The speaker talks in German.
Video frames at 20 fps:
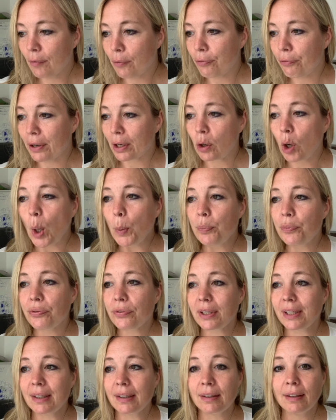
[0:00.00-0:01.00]

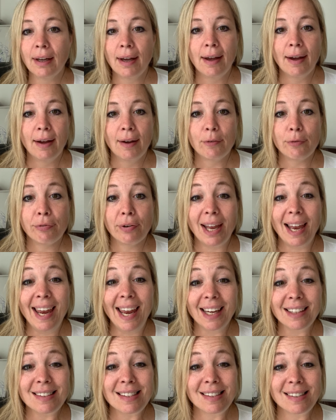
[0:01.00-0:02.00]
verkopfte,
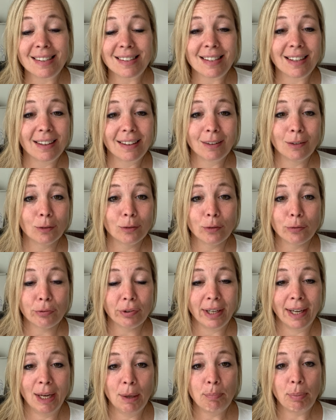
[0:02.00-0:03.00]
verärztete und
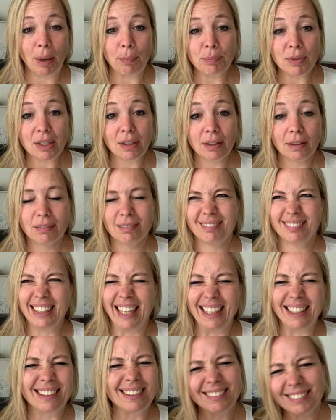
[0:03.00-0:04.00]
verhebamte,
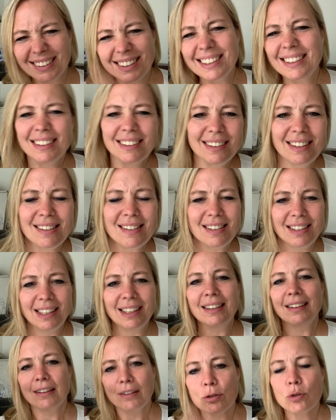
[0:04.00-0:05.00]
nein, das
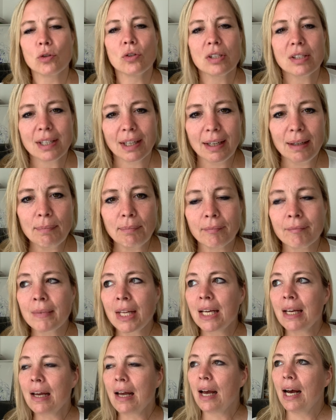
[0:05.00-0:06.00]
nicht, System.
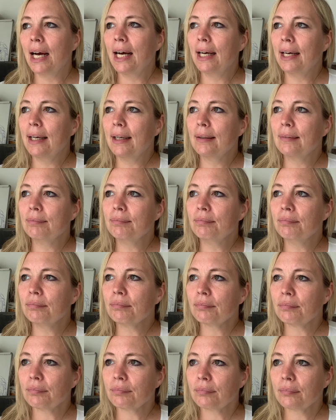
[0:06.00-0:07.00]

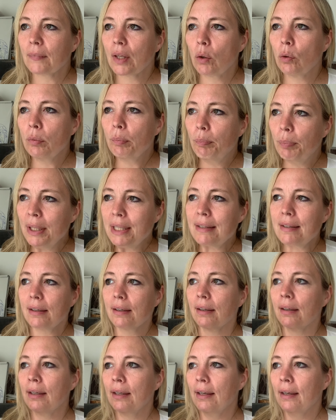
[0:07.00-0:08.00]
Ähm, und
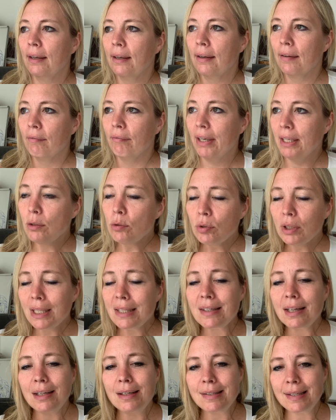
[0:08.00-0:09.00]
bitte, wenn du
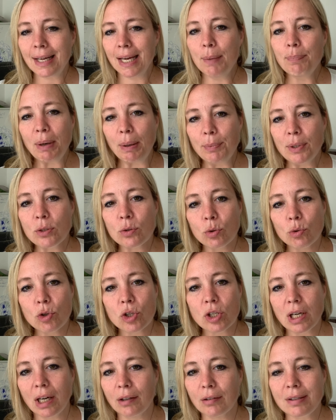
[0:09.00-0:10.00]
jetzt als Hebamme
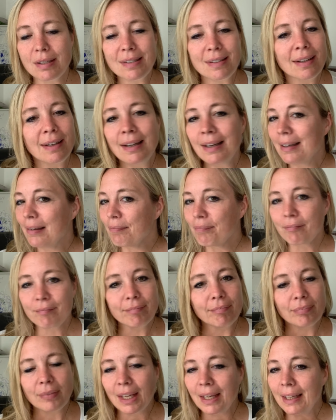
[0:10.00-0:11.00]
zuschaust,
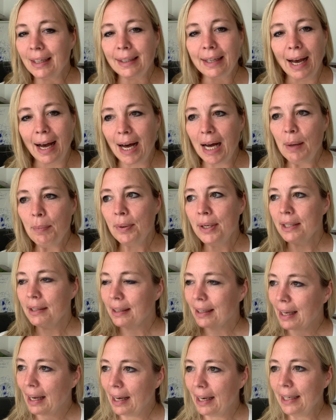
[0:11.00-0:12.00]
ich habe
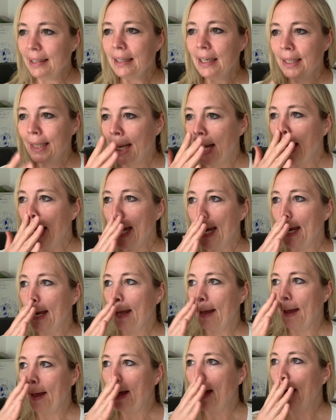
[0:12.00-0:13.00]
keinerlei,
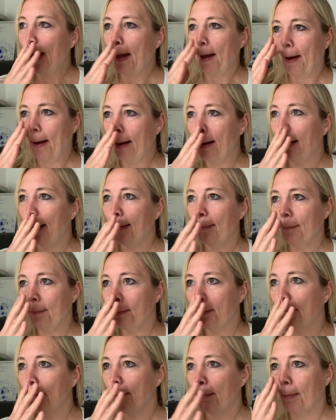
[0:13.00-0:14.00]

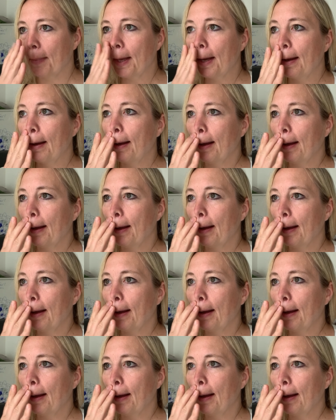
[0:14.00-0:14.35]
ähm,